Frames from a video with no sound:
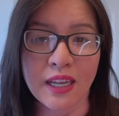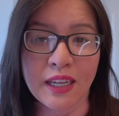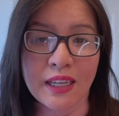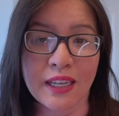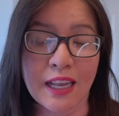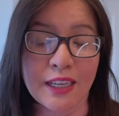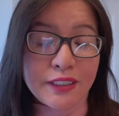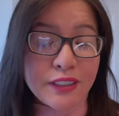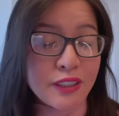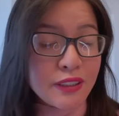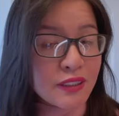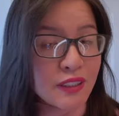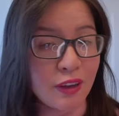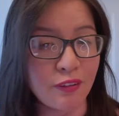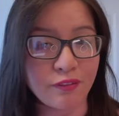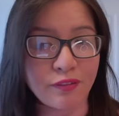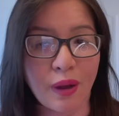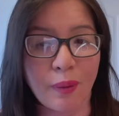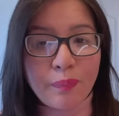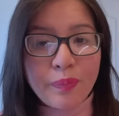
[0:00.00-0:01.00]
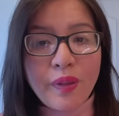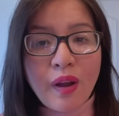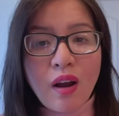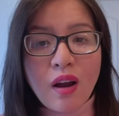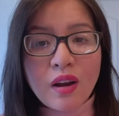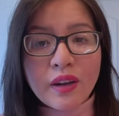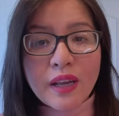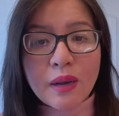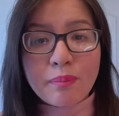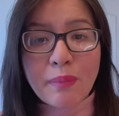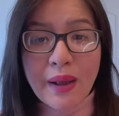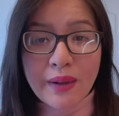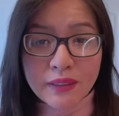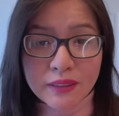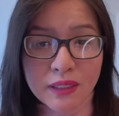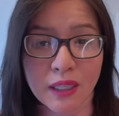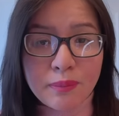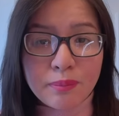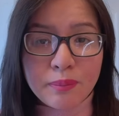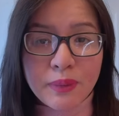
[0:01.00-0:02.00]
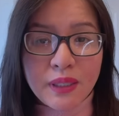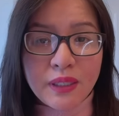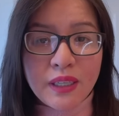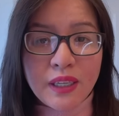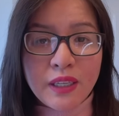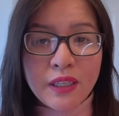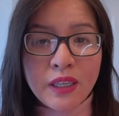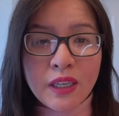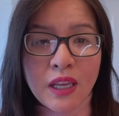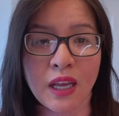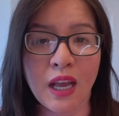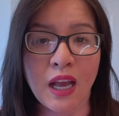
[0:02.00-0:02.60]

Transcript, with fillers: là những sản phẩm đó các bạn tin mình đi